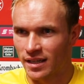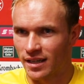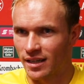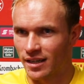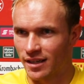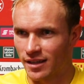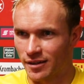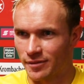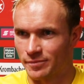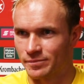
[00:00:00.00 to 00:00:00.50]

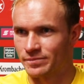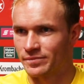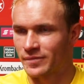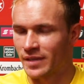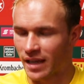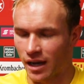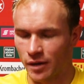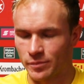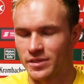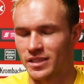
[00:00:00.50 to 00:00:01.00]
Ähm,
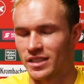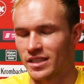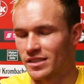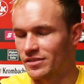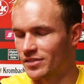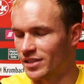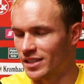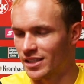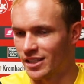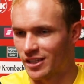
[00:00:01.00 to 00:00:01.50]
Hauptsache
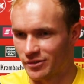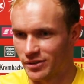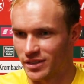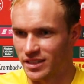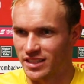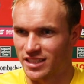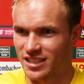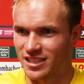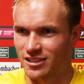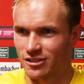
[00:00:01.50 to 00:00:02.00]
gewinnen, aber
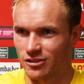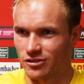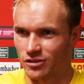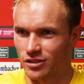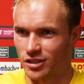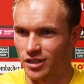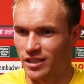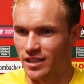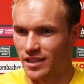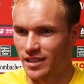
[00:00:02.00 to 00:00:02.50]
dieses zu
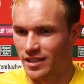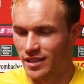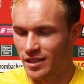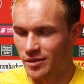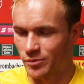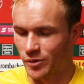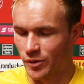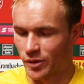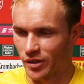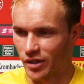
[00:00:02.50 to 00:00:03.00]
Null
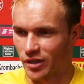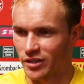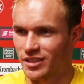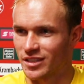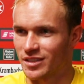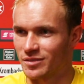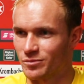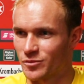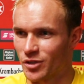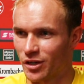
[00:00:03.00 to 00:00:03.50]

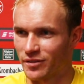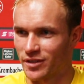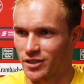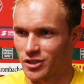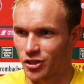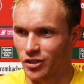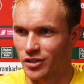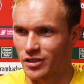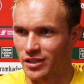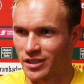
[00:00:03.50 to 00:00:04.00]
bedeutet dem
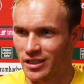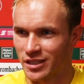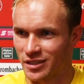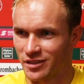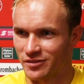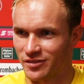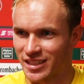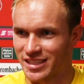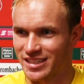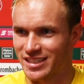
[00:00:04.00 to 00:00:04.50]
Torwart schon
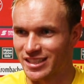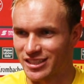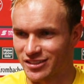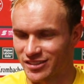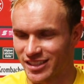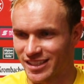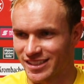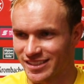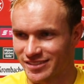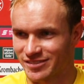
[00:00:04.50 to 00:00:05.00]
was,
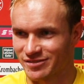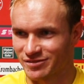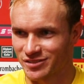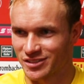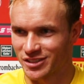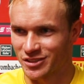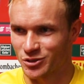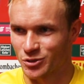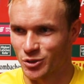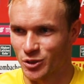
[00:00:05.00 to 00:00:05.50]
deswegen
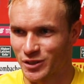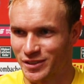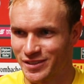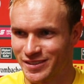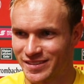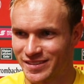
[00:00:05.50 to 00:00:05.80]
ist gut